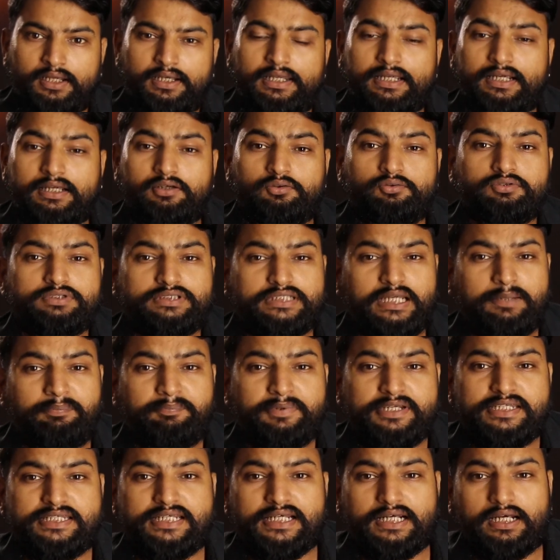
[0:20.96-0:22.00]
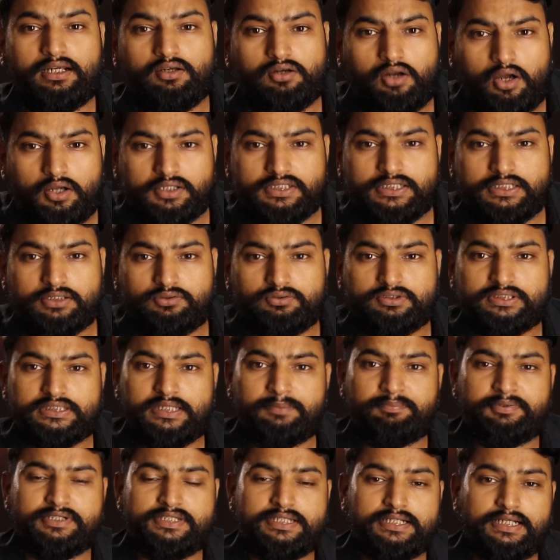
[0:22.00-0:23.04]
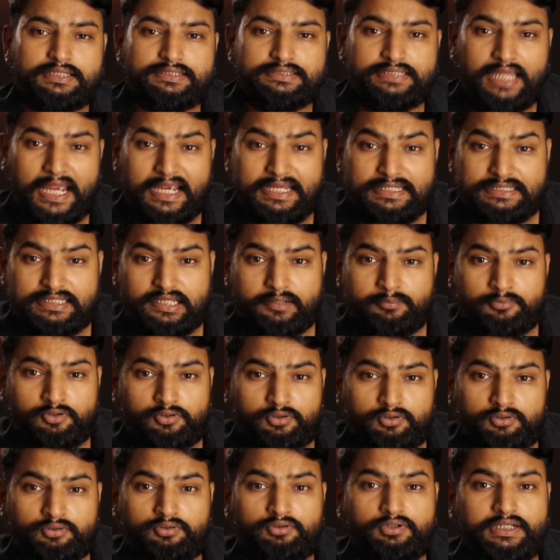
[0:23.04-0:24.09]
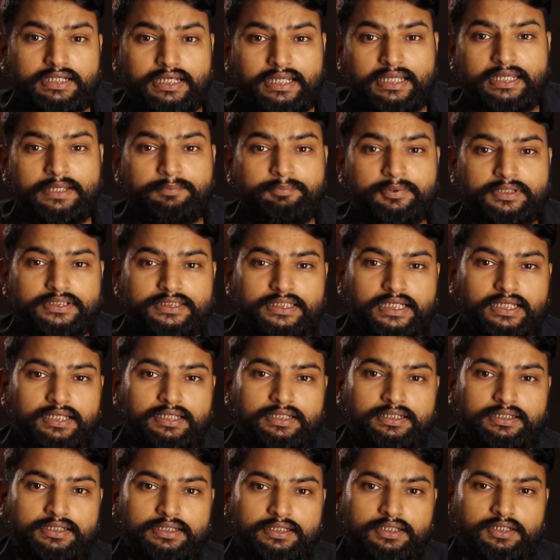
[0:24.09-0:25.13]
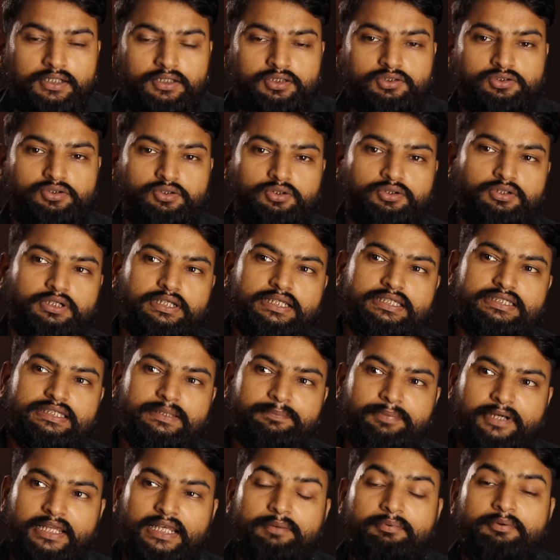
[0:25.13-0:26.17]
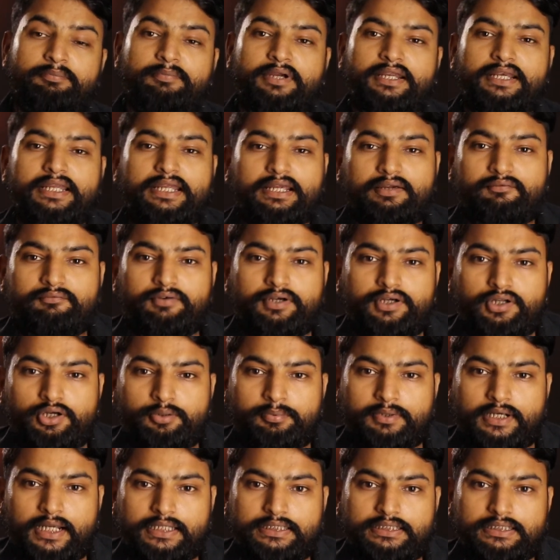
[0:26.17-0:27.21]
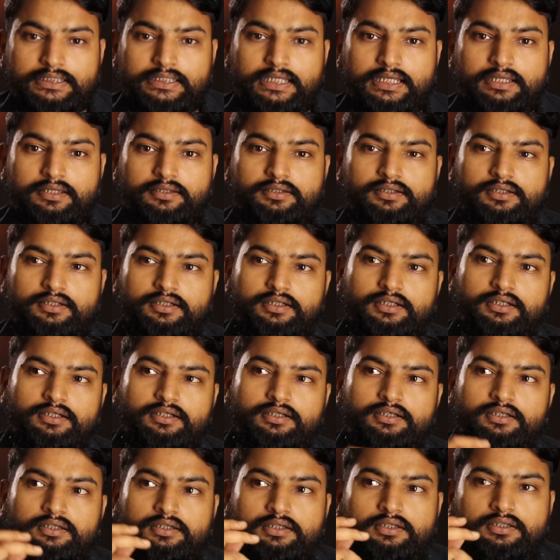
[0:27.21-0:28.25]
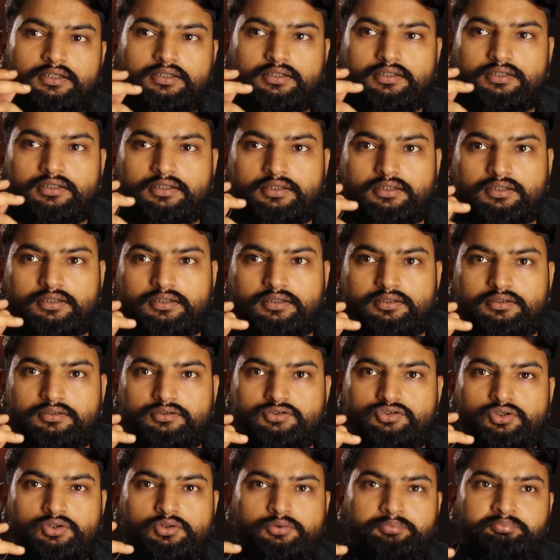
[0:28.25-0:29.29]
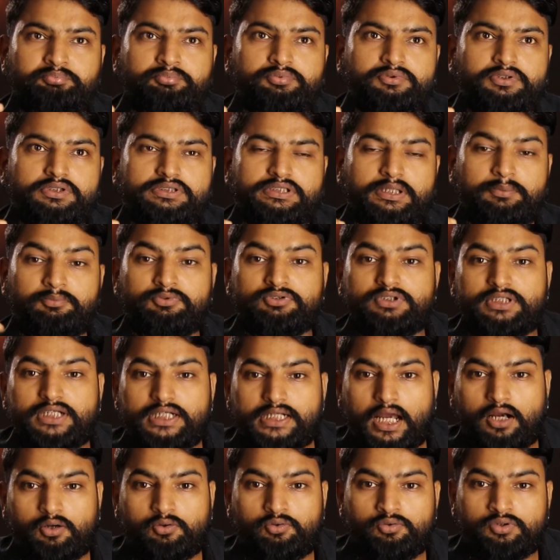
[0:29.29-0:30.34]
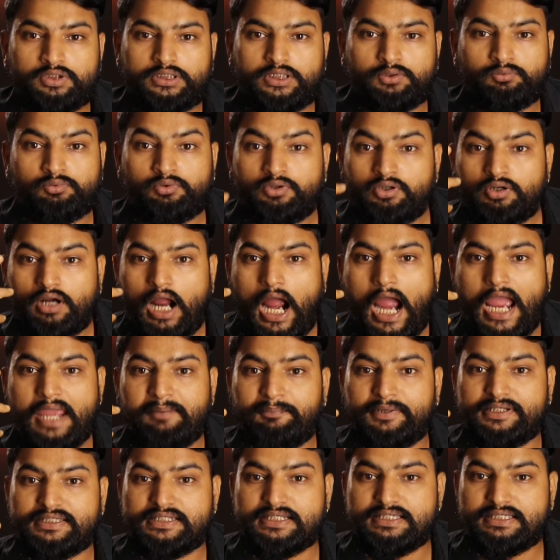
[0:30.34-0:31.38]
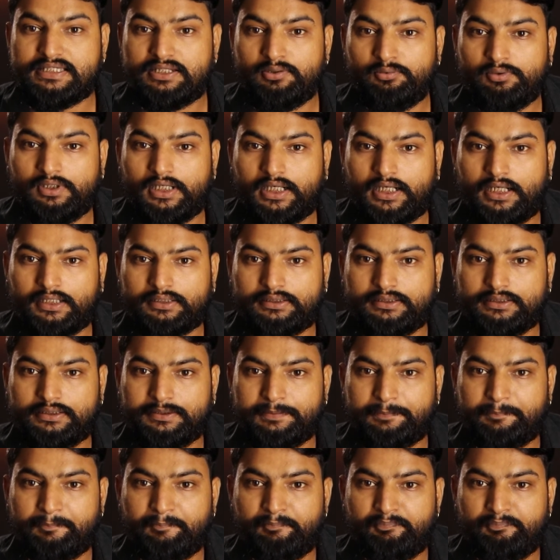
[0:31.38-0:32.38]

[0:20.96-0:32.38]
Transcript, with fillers: लेकिन उसके पीछे का लॉजिक उसके पीछे का साइंस हम लोगों को नहीं पता है तो इससे पहले भी मैंने एक वीडियो बनाई थी कि आ, जो समुद्री डाकू होते हैं वो लोग आई पैचेस क्यों लगाते हैं